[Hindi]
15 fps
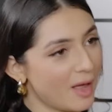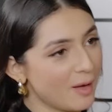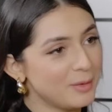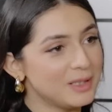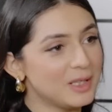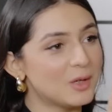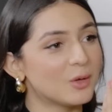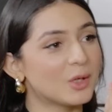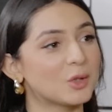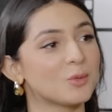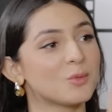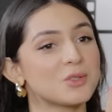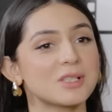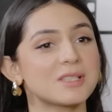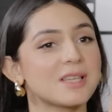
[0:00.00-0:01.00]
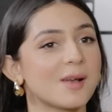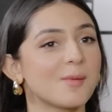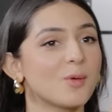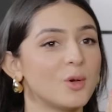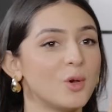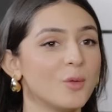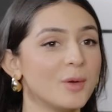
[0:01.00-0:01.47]
बड़ा भी नहीं हूँ कि तुम मुझे सर
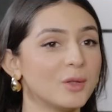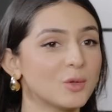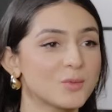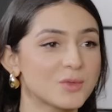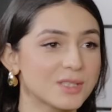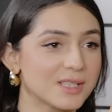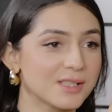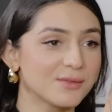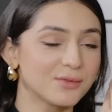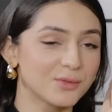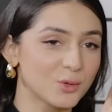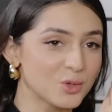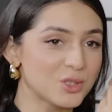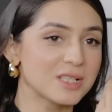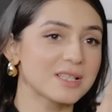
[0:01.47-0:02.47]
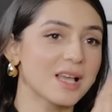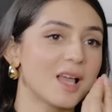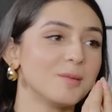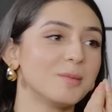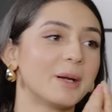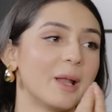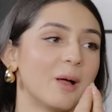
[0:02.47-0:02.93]
बोलो मैं तुमसे सिर्फ कुछ ही
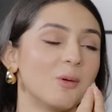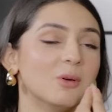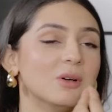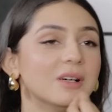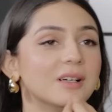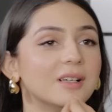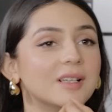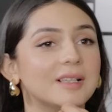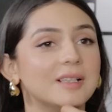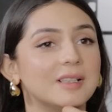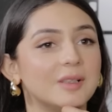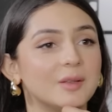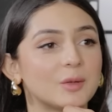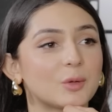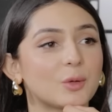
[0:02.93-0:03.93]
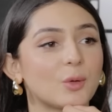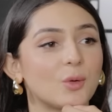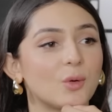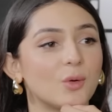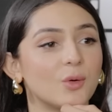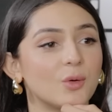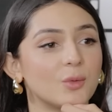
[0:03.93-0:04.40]
साल बड़ा हूँ तो
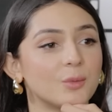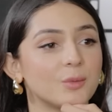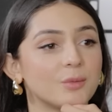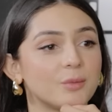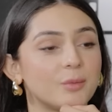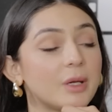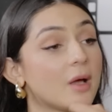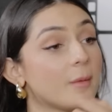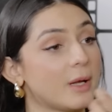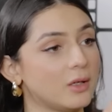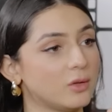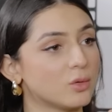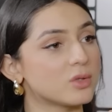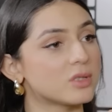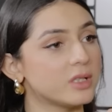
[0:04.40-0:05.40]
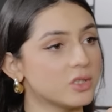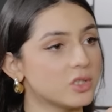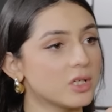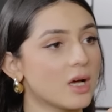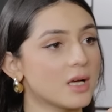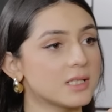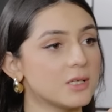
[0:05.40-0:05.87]
फिर हमारी दोस्ती
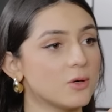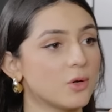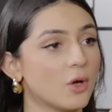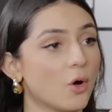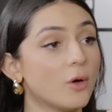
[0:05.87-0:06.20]
अच्छी खासी हो गई